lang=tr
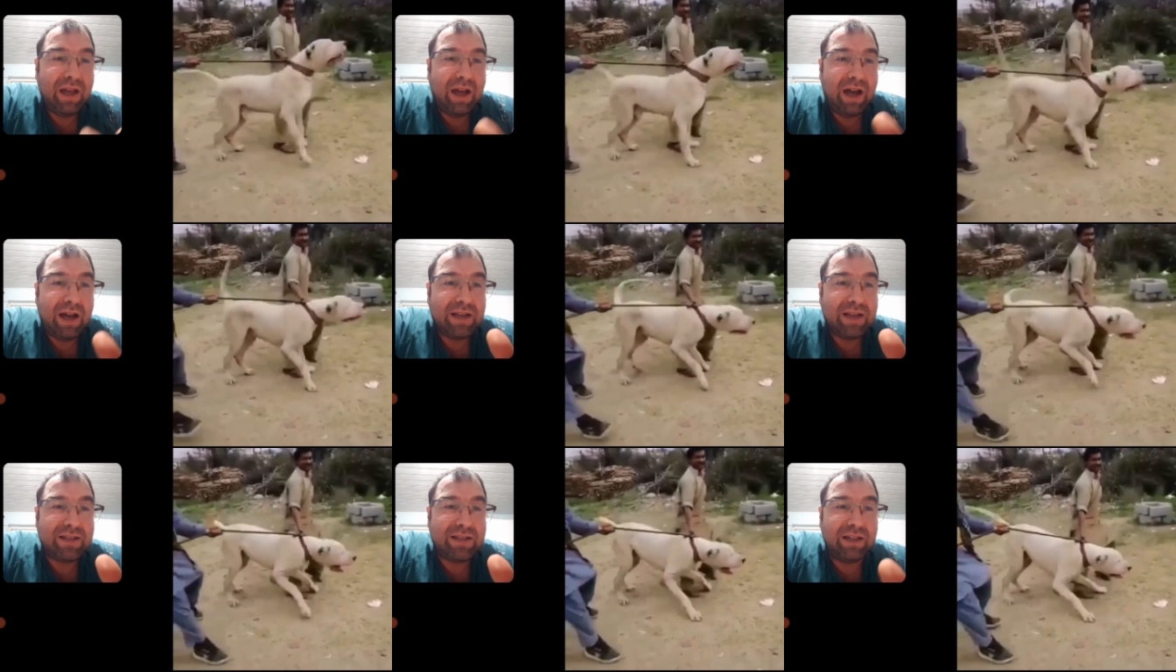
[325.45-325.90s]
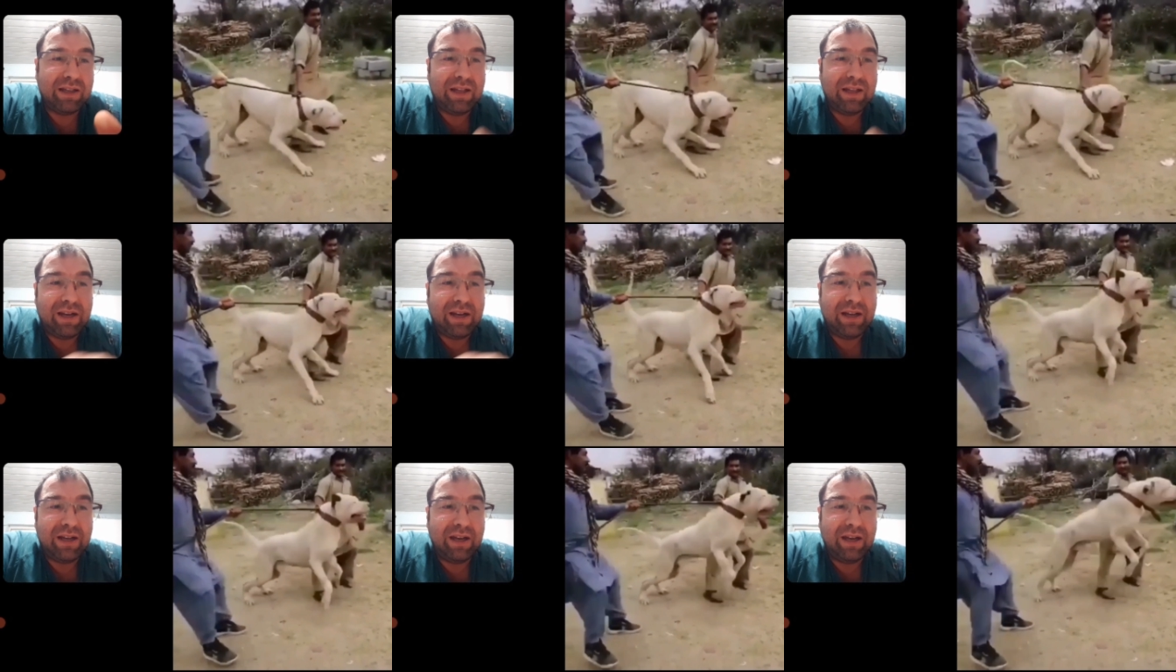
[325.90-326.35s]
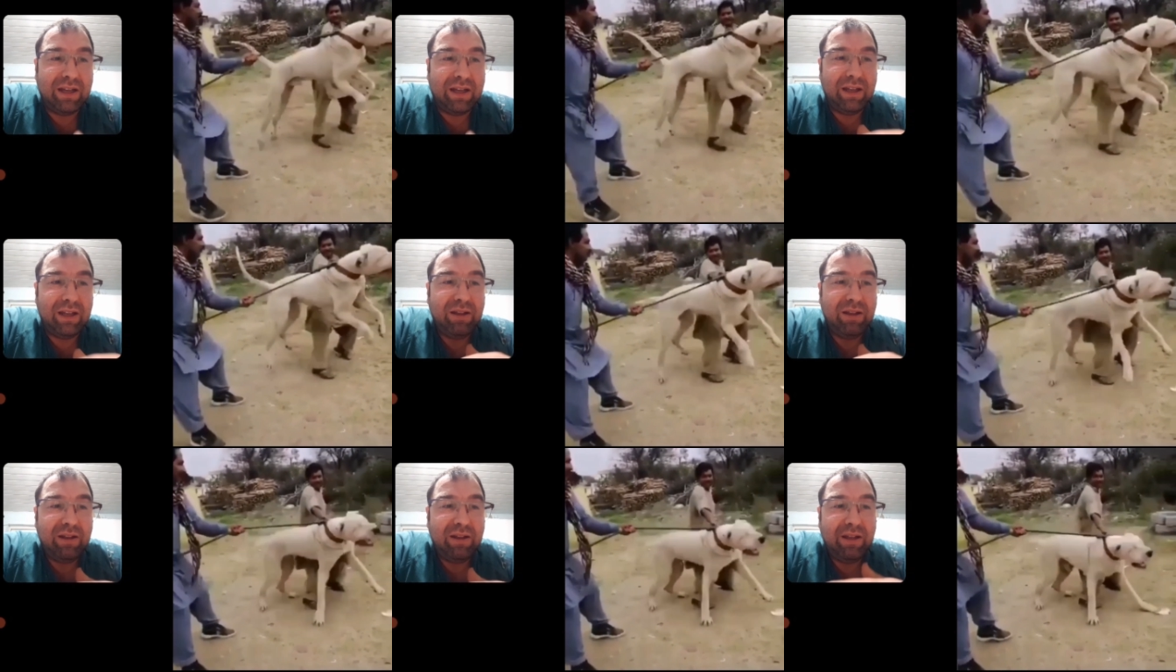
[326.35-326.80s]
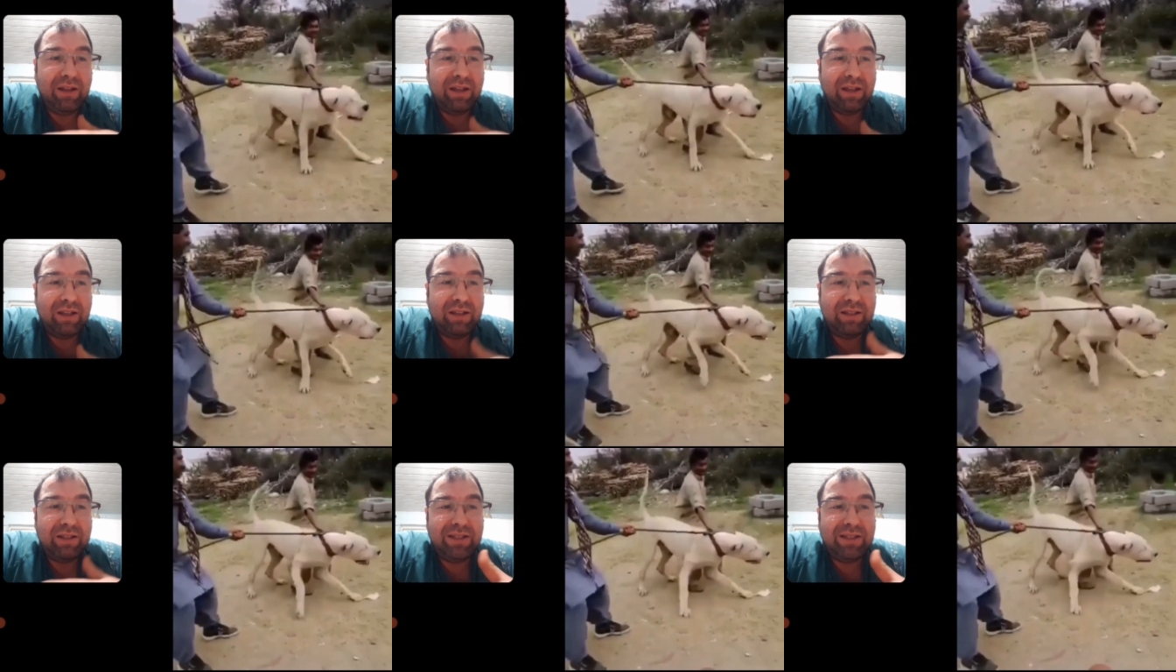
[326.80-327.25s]
aslanların hani
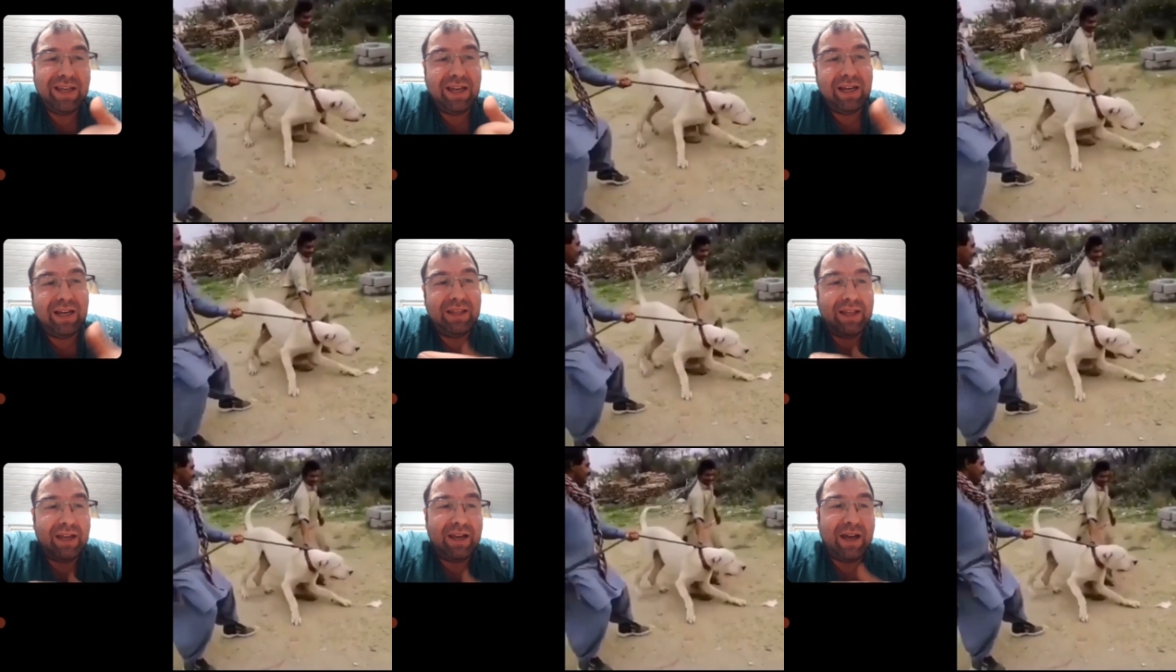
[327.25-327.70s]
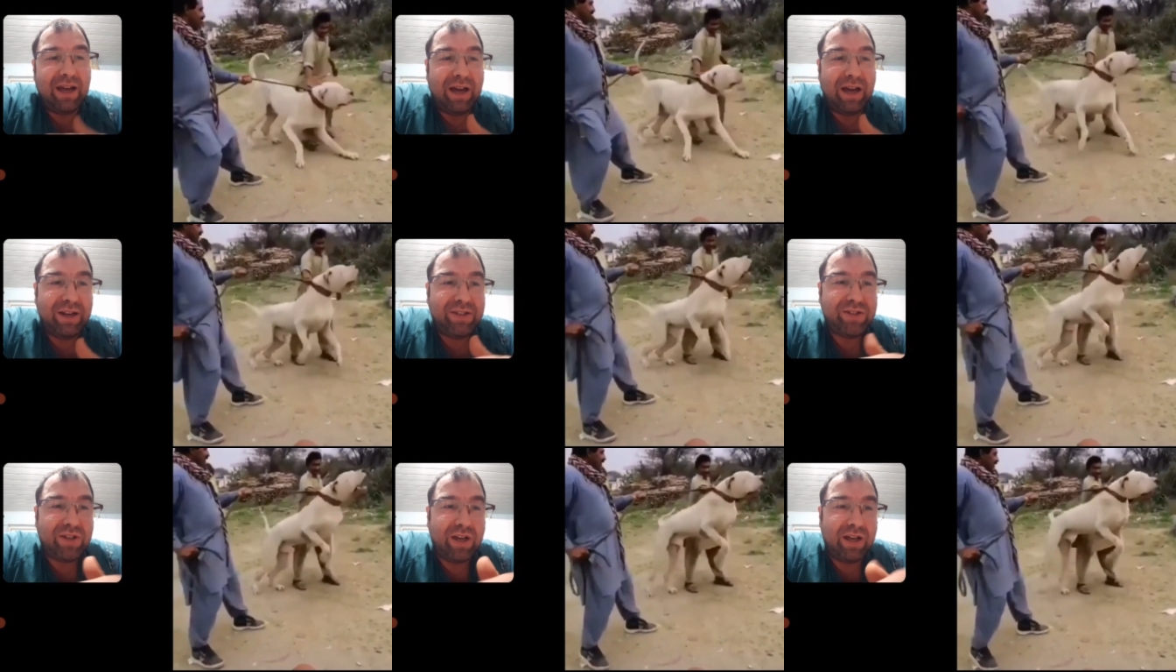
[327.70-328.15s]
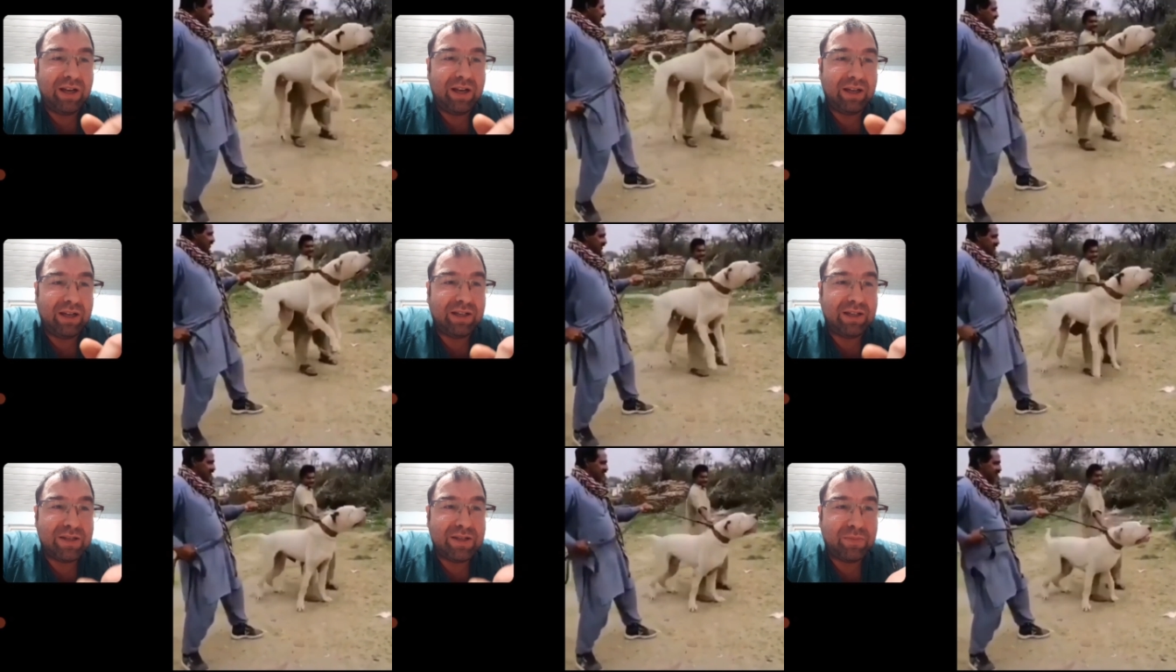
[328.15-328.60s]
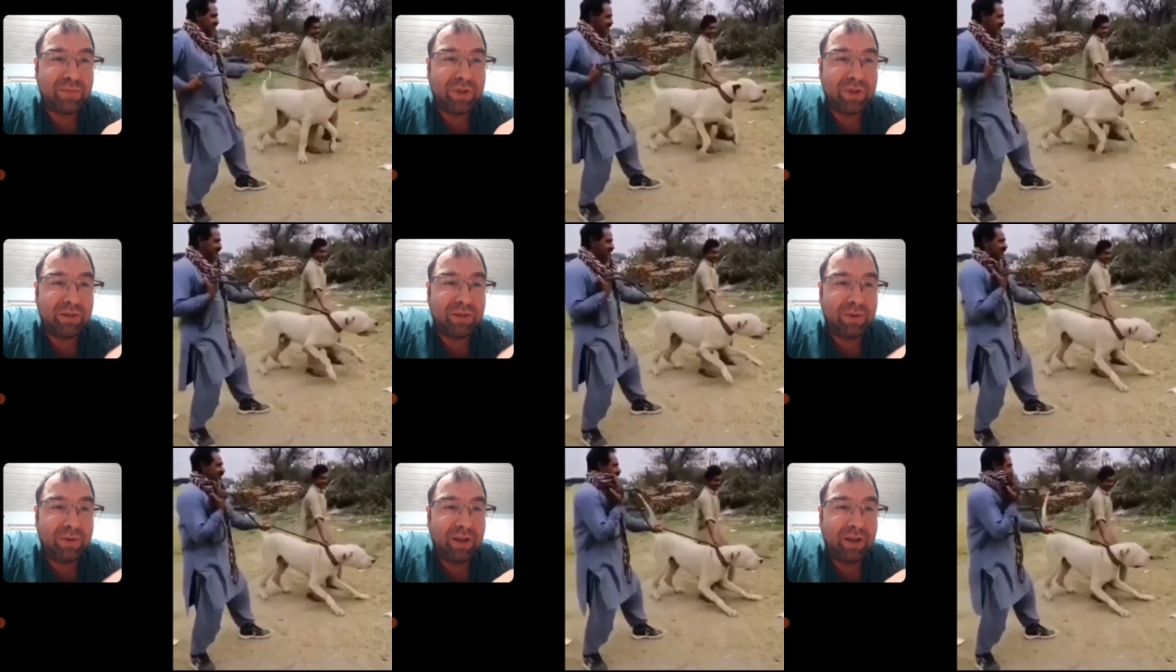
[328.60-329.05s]
yeleden hariç kalan kısmı
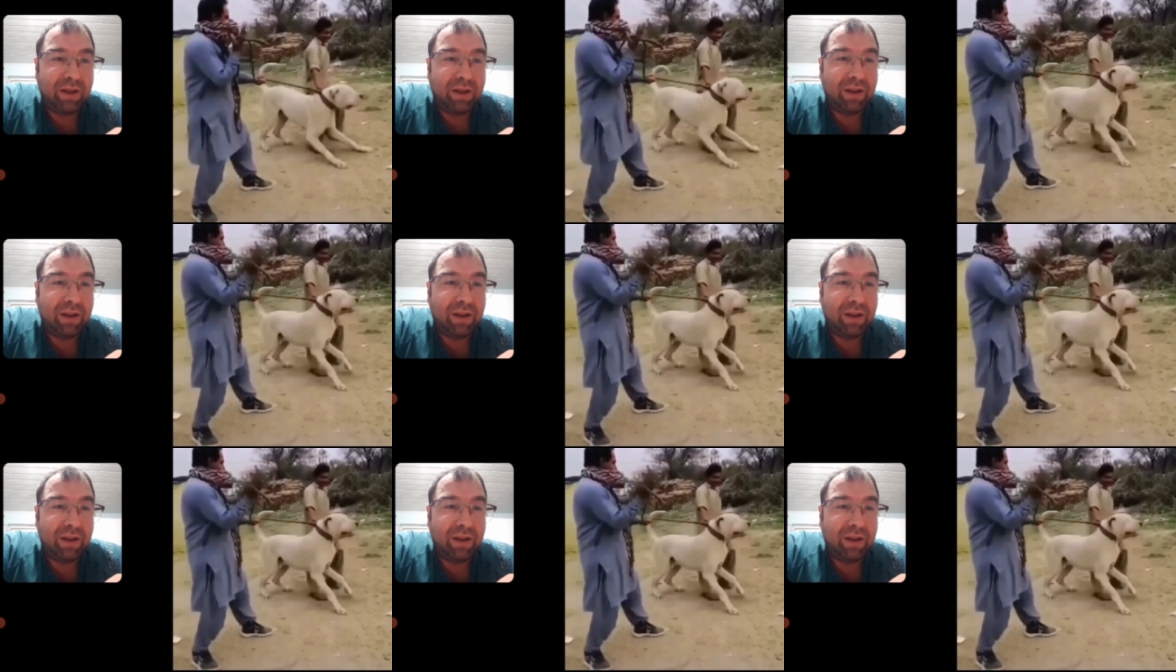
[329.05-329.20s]
gibi.